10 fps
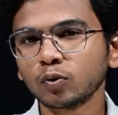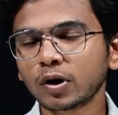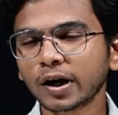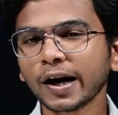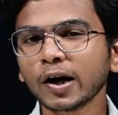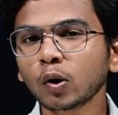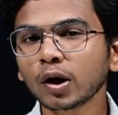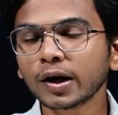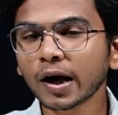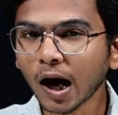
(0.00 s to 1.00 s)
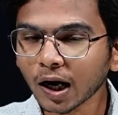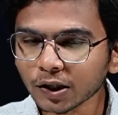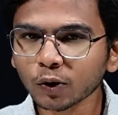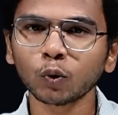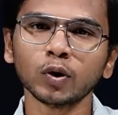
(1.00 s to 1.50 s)
உக்ரைனோட
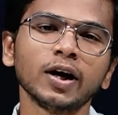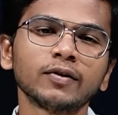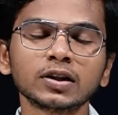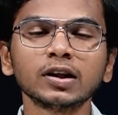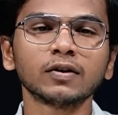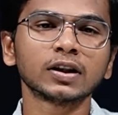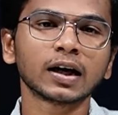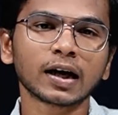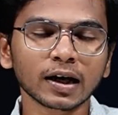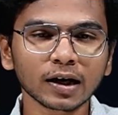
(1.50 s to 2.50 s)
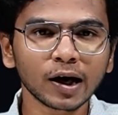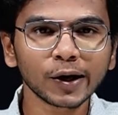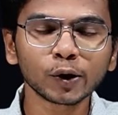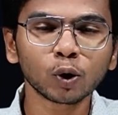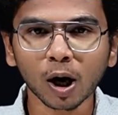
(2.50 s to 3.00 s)
நாட்டுக்குள்ளே வந்து வந்த
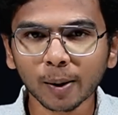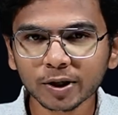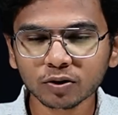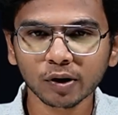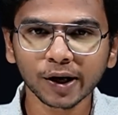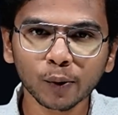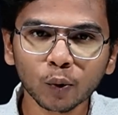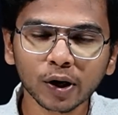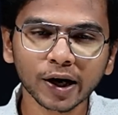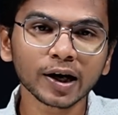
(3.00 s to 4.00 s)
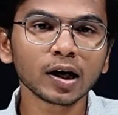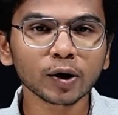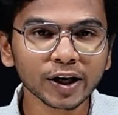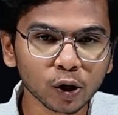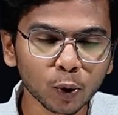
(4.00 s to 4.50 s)
கணக்காகிடும் அப்படின்னு சொல்லி உக்ரைன்
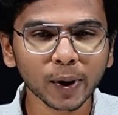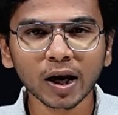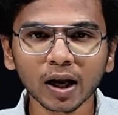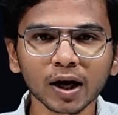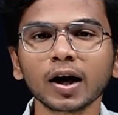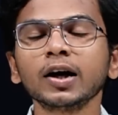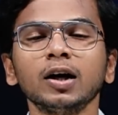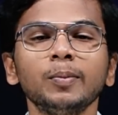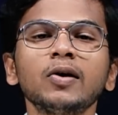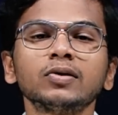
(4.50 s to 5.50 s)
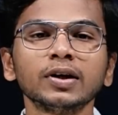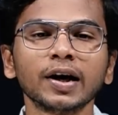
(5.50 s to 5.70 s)
யூரோப் எல்லா நாடுகளுமே வந்து